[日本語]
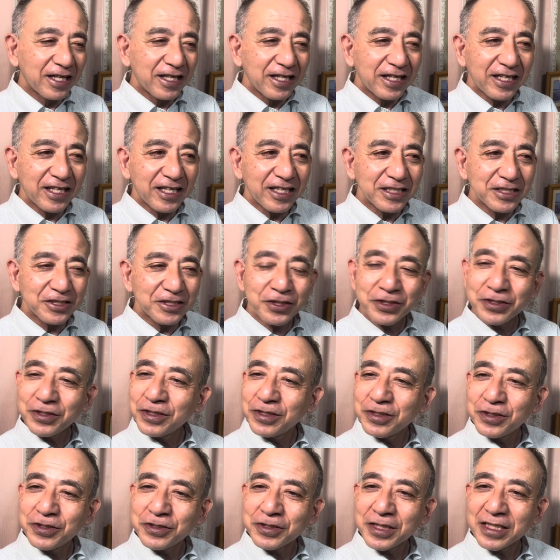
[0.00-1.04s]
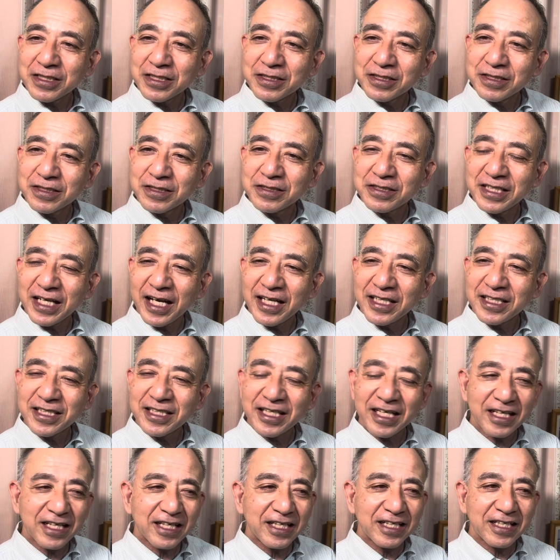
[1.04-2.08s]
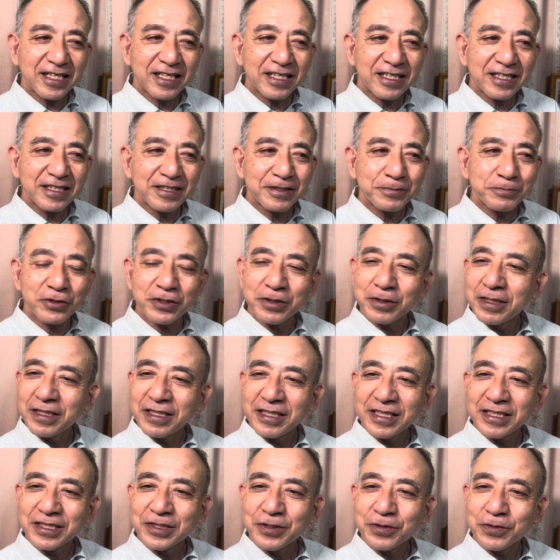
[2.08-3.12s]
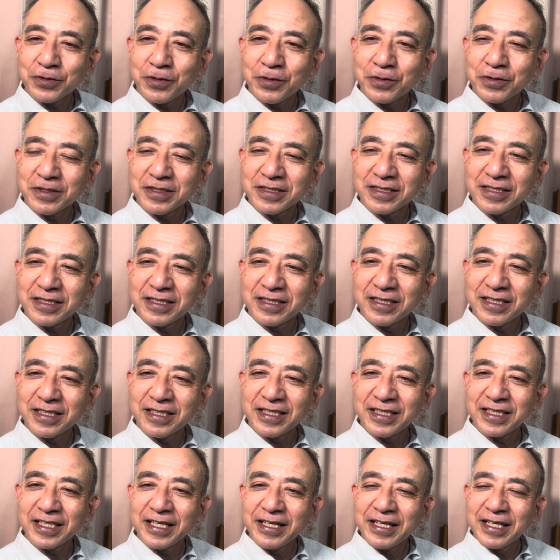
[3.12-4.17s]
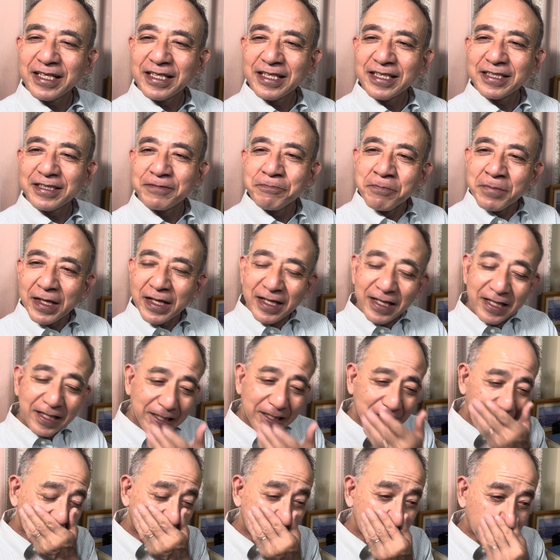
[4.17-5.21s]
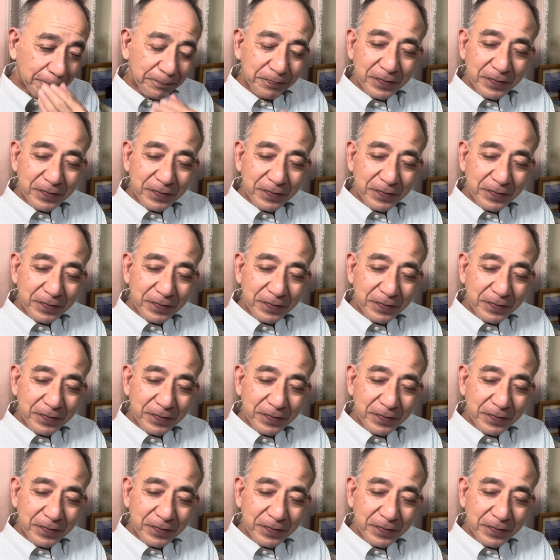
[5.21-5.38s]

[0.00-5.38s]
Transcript: えー10、10, 月に入って、えーえー、その、えーえー、この、